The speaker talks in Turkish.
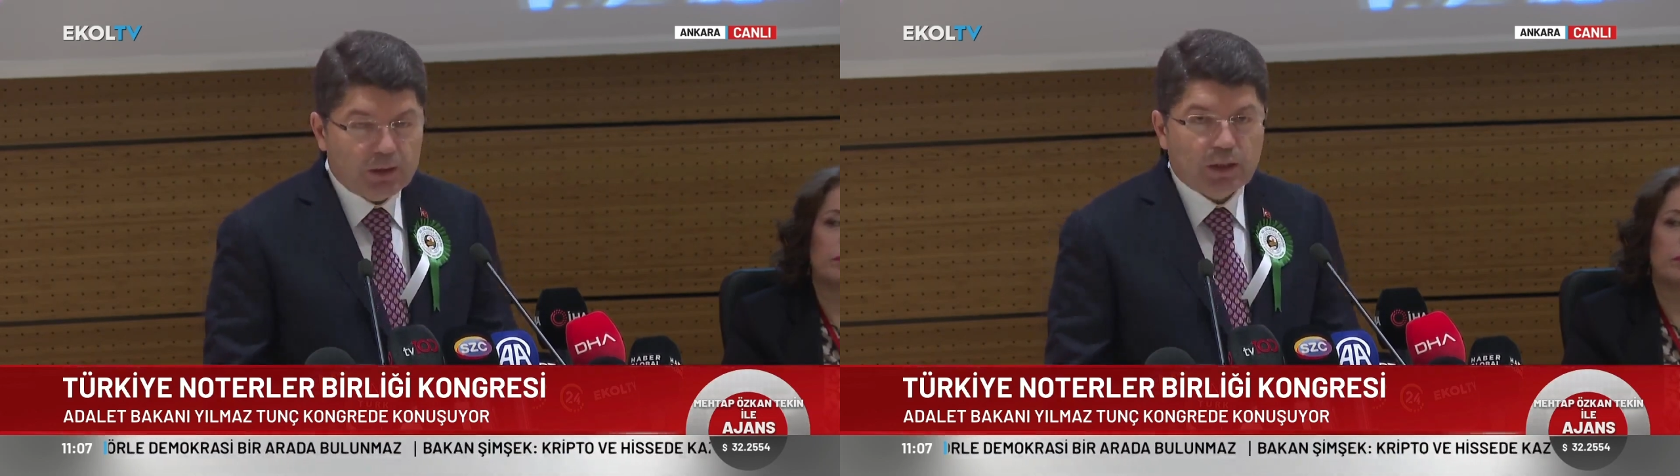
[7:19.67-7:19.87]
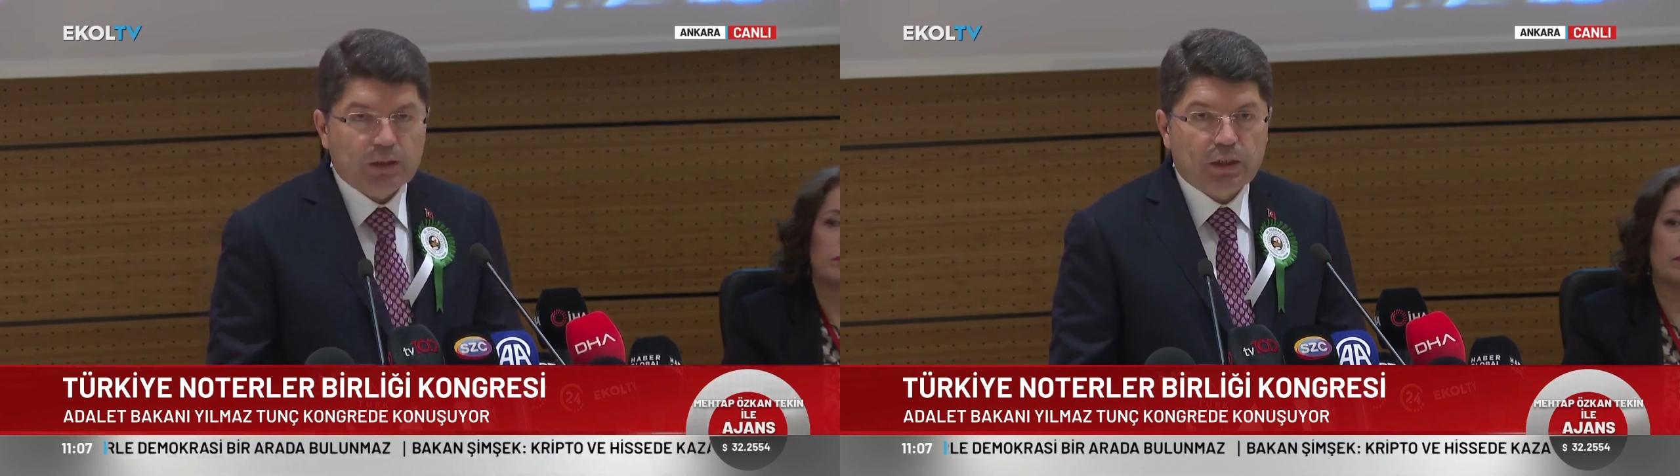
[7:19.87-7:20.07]

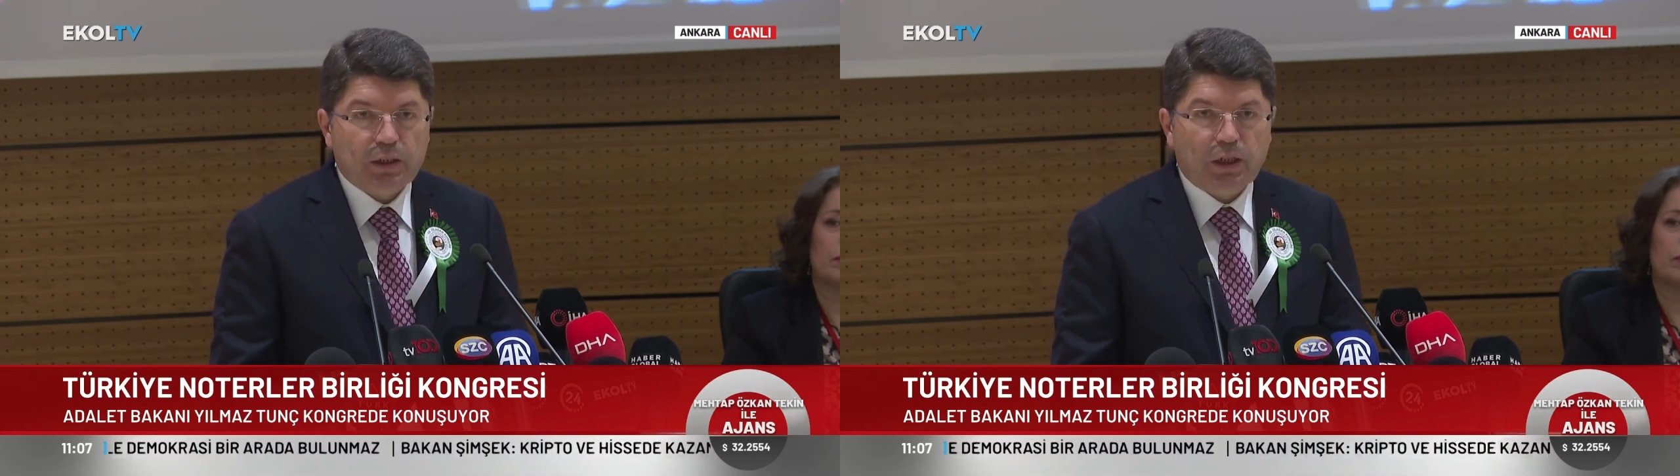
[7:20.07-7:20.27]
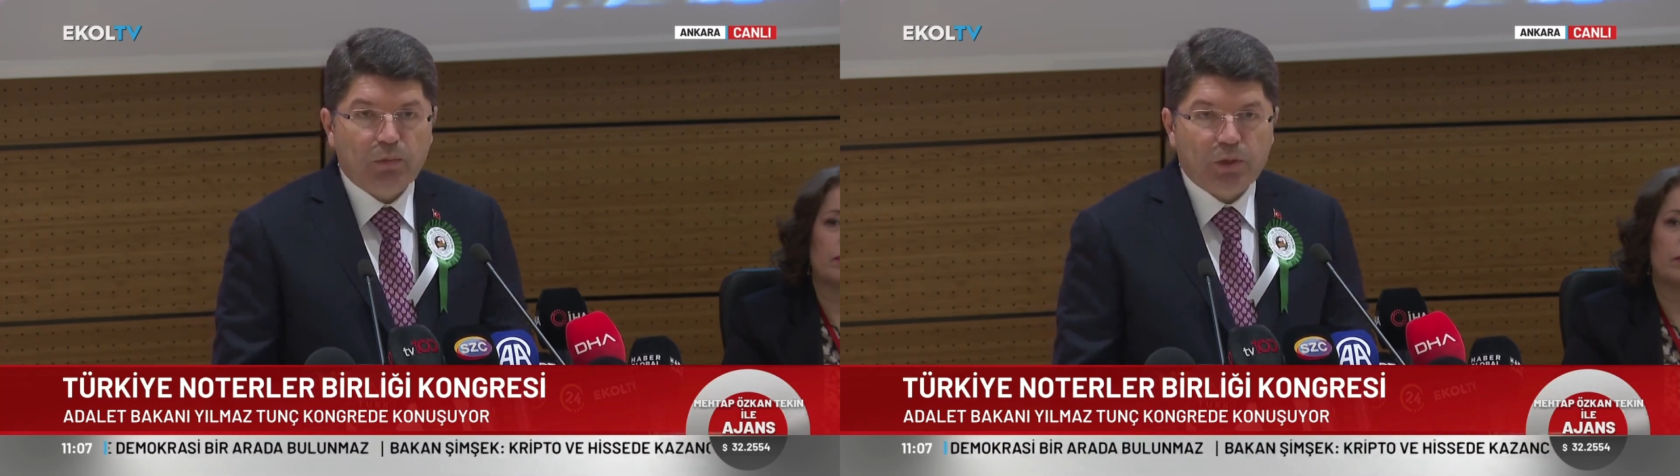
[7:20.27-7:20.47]
temel
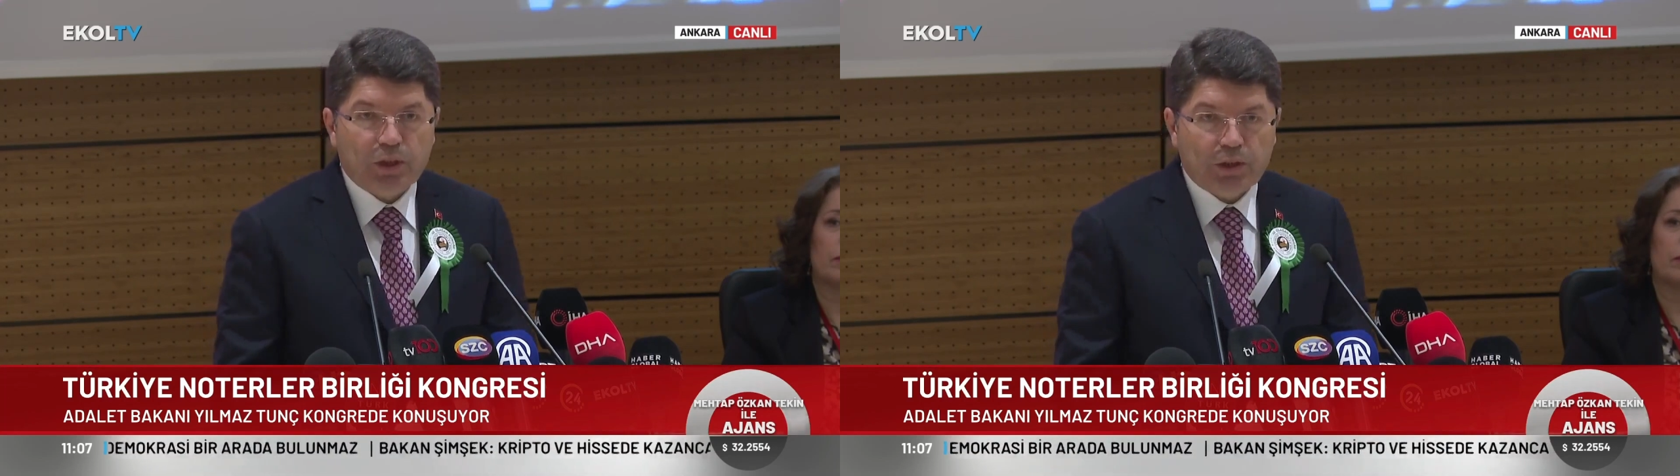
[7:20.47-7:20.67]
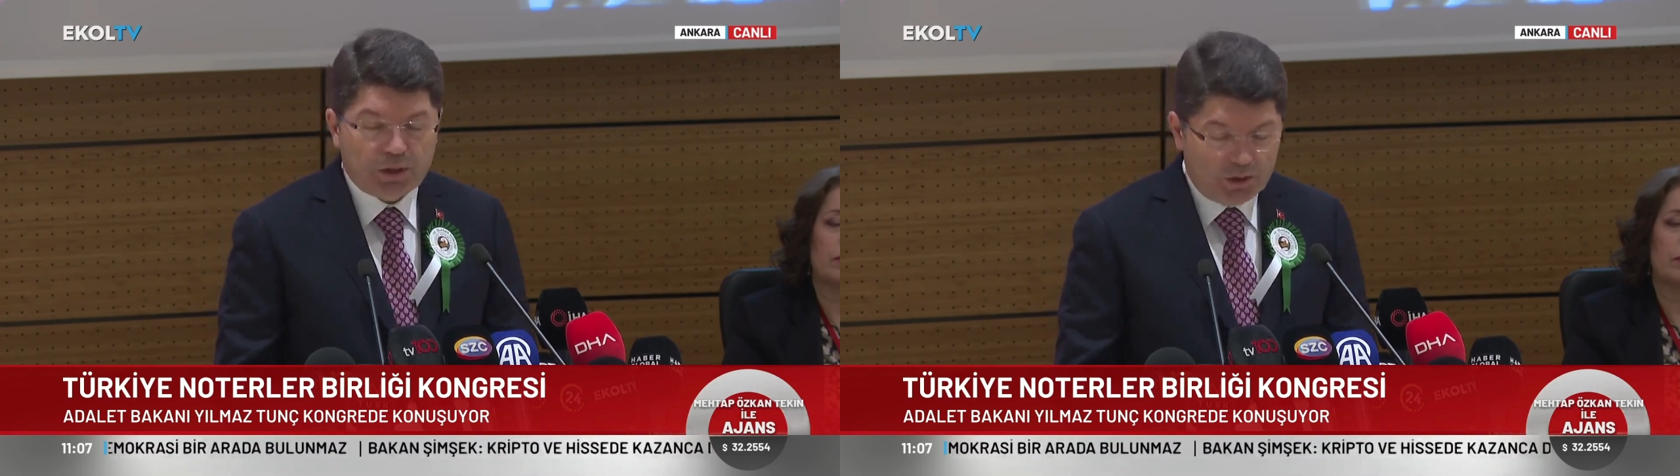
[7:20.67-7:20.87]

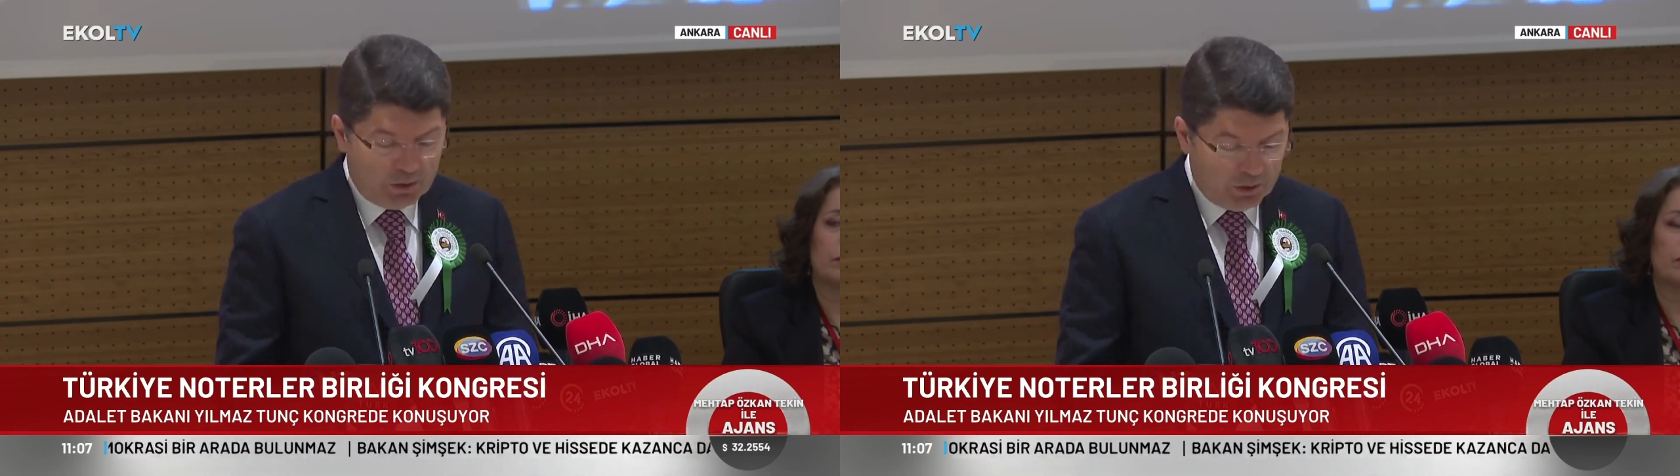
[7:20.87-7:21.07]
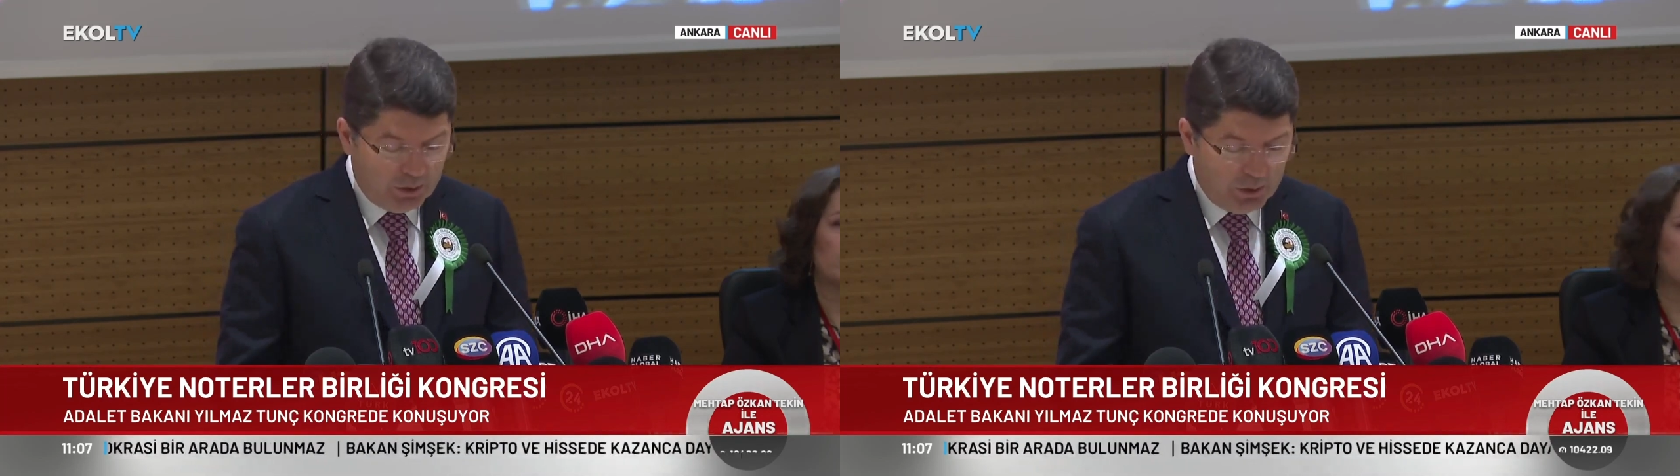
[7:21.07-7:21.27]
taşlarından
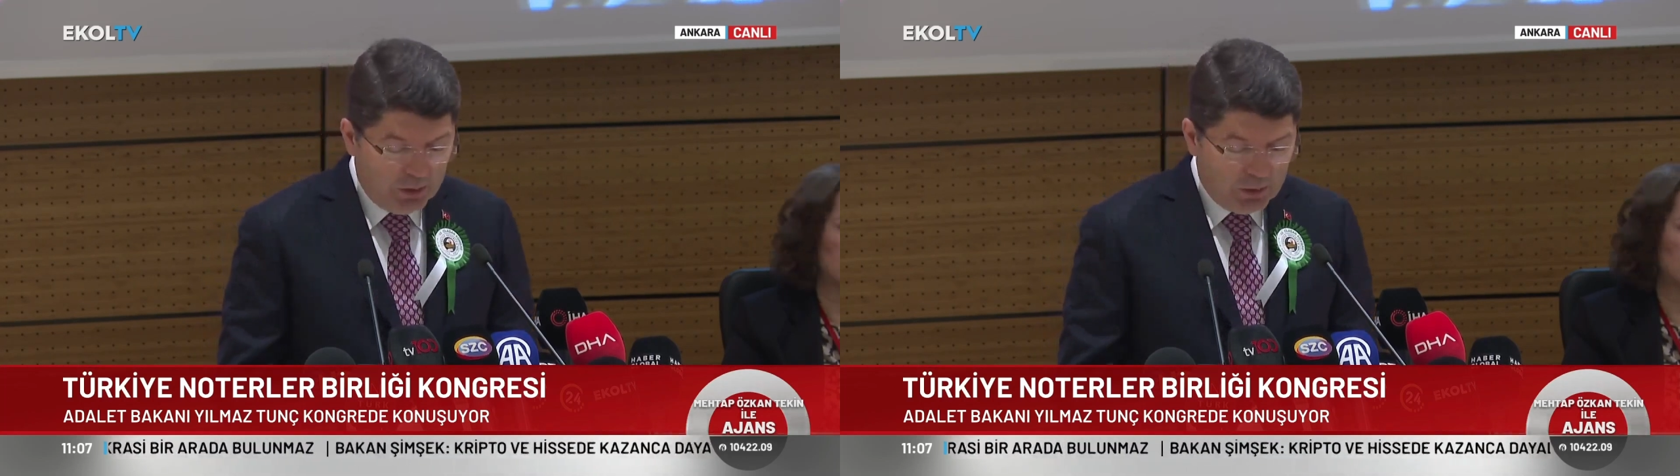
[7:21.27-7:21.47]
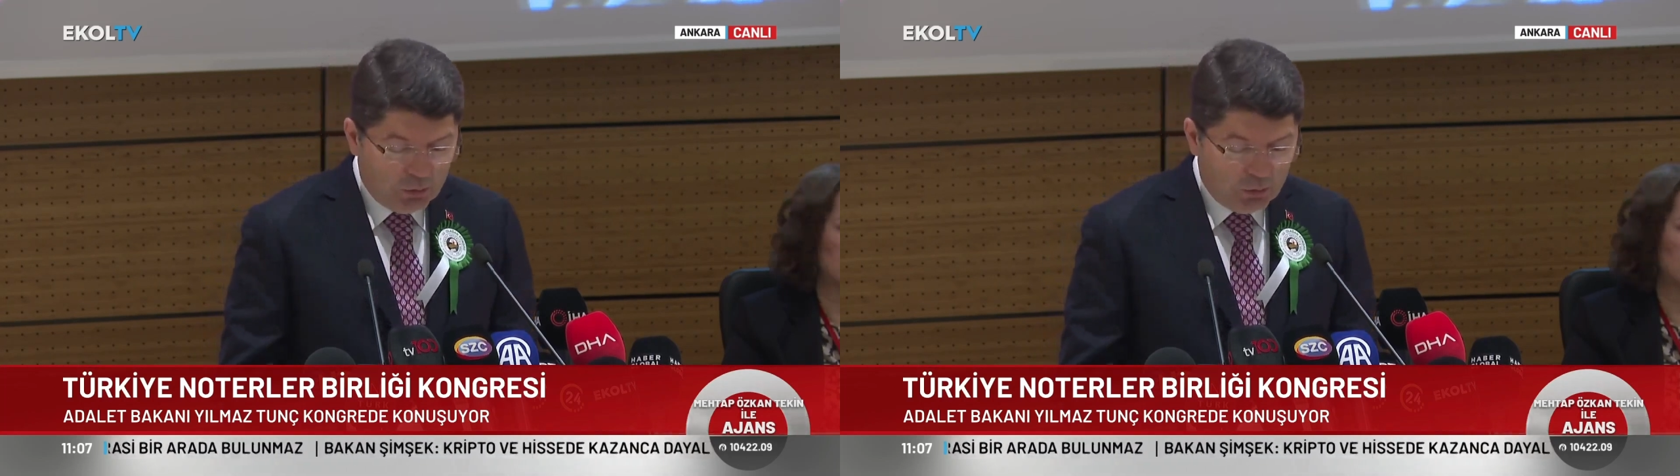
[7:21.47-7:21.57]
biridir.